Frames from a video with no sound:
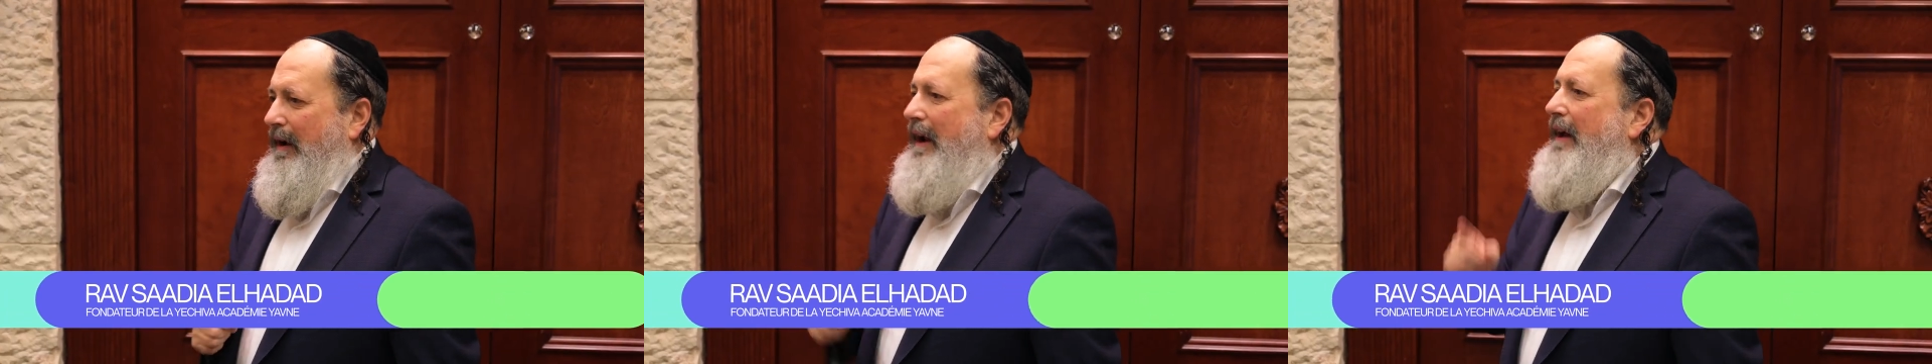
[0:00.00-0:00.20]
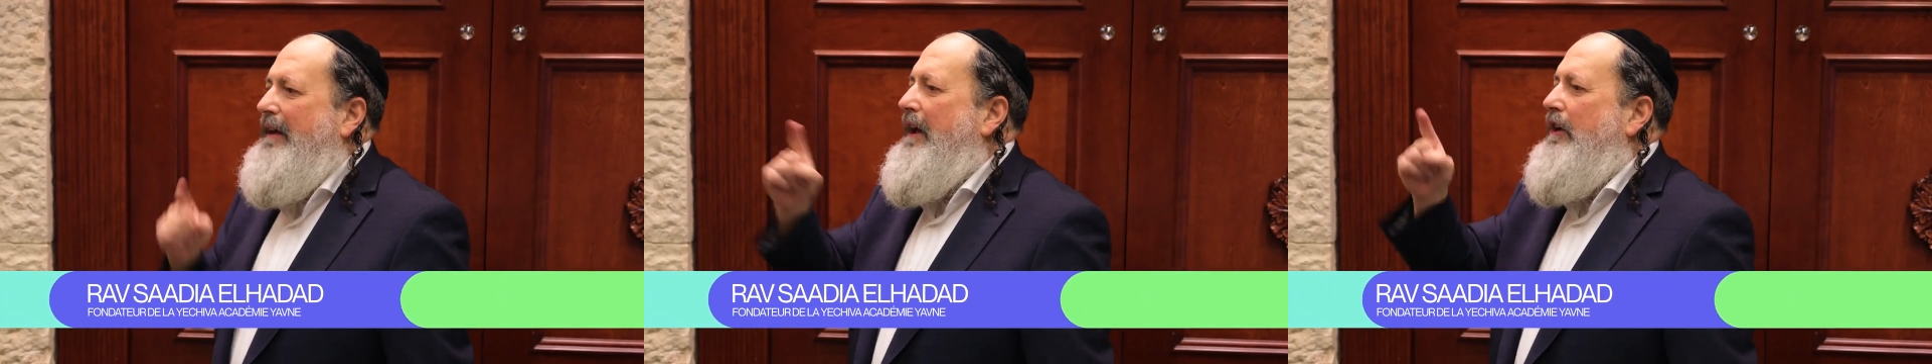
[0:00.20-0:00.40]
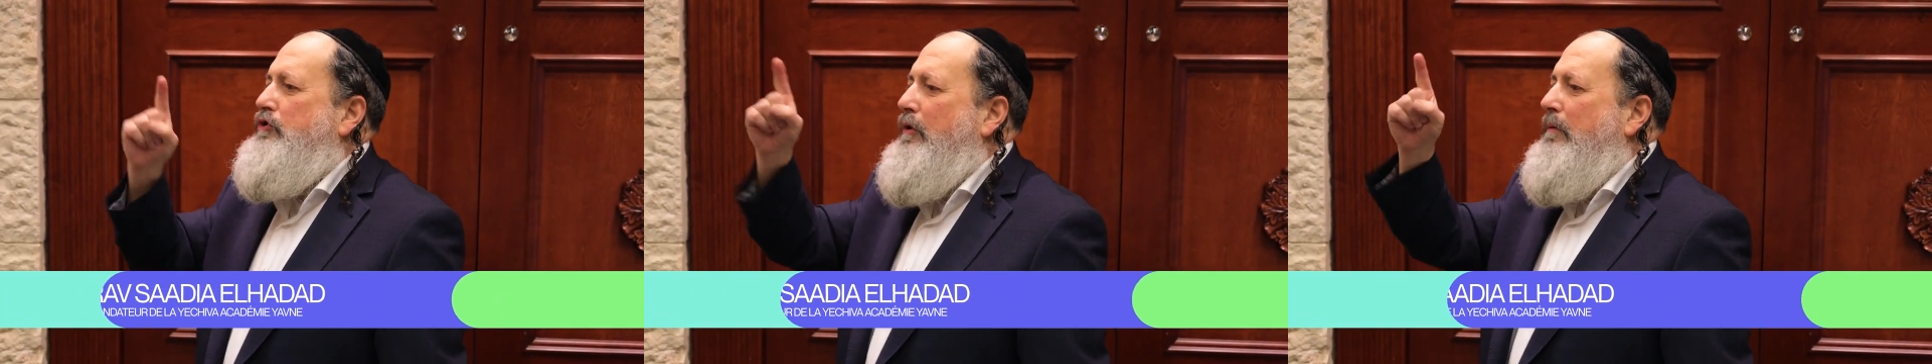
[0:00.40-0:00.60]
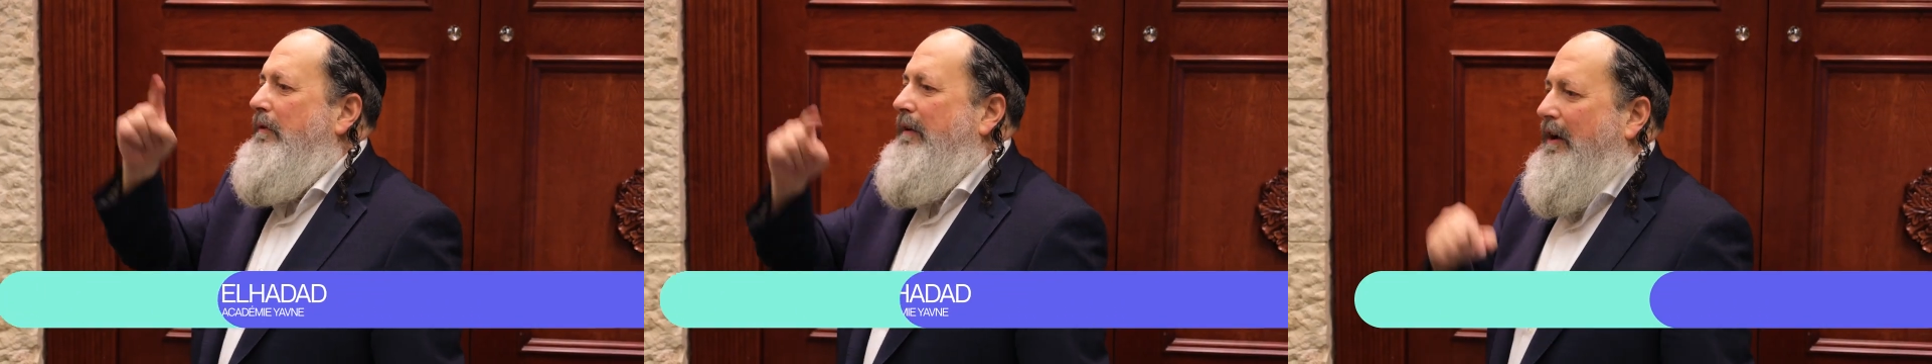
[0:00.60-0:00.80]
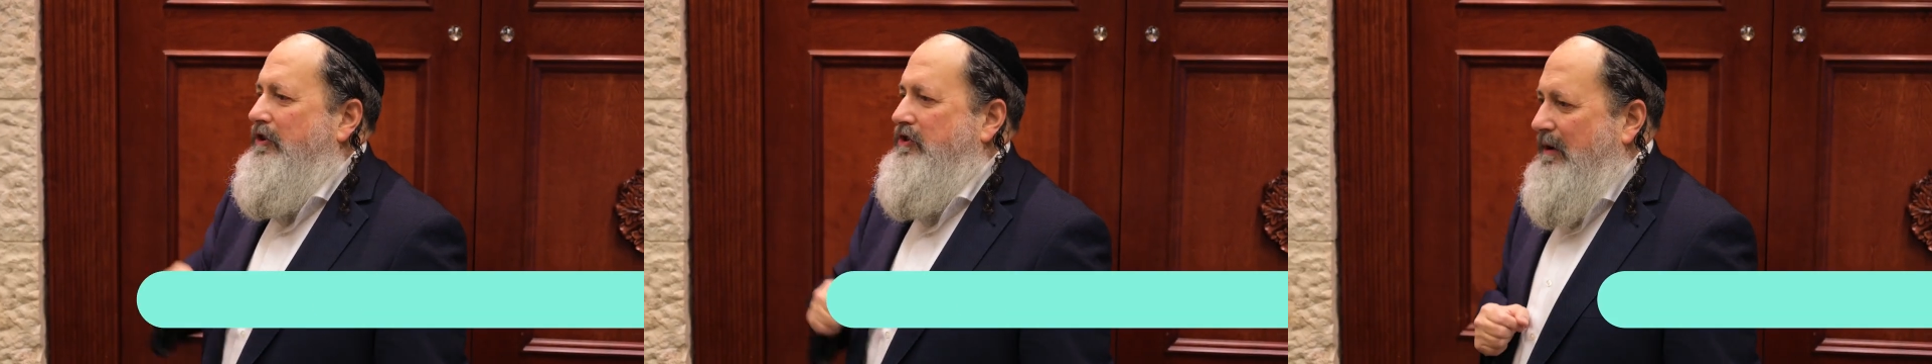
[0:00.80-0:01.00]
Laquelle je
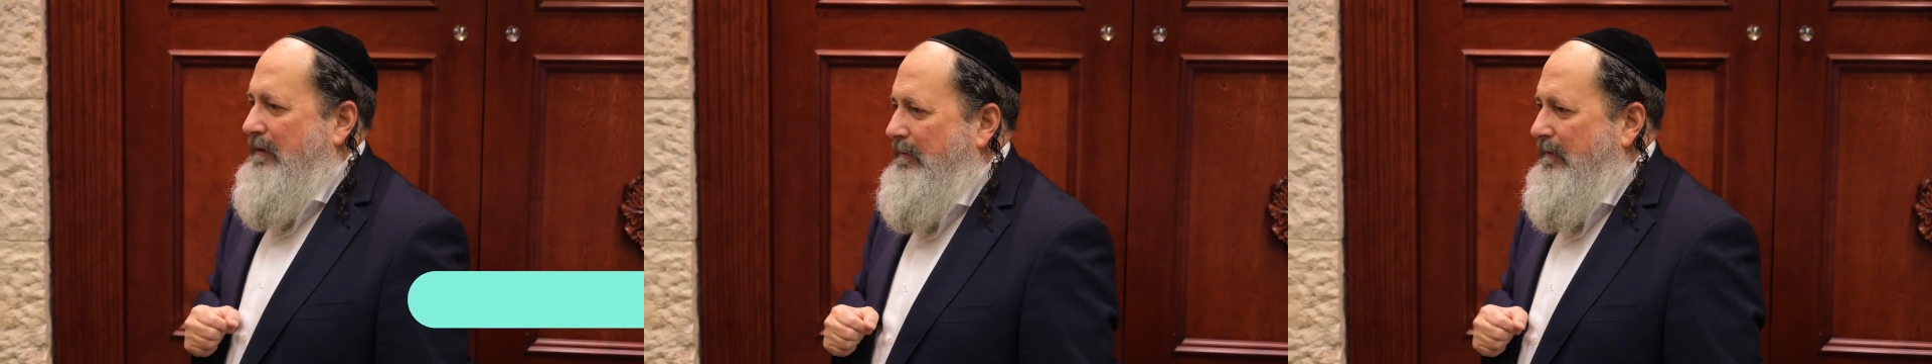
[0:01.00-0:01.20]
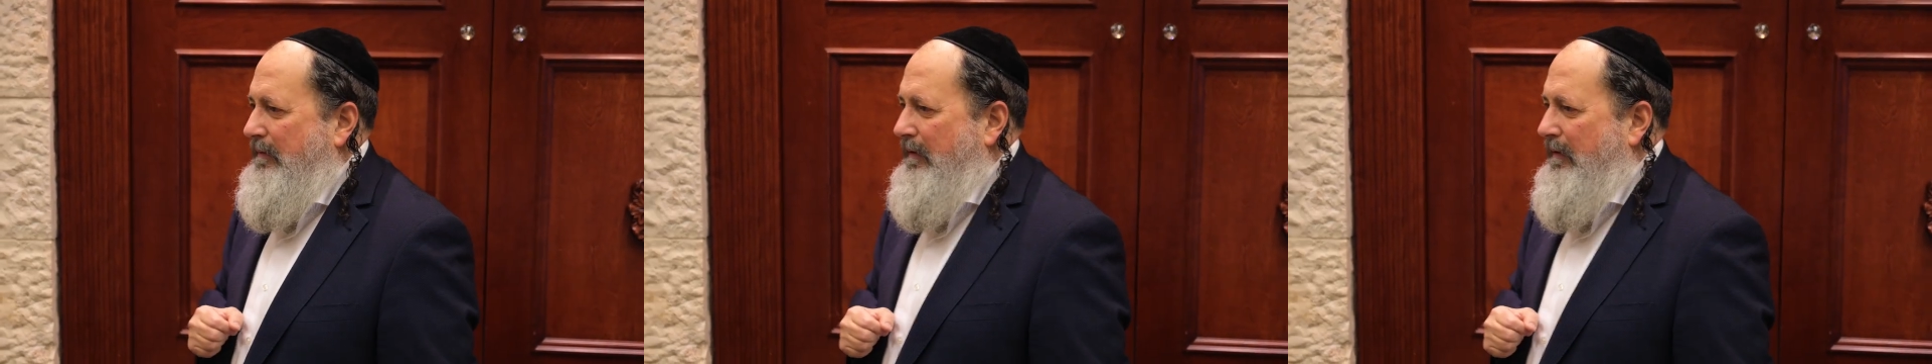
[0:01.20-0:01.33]
demanderais à Hachem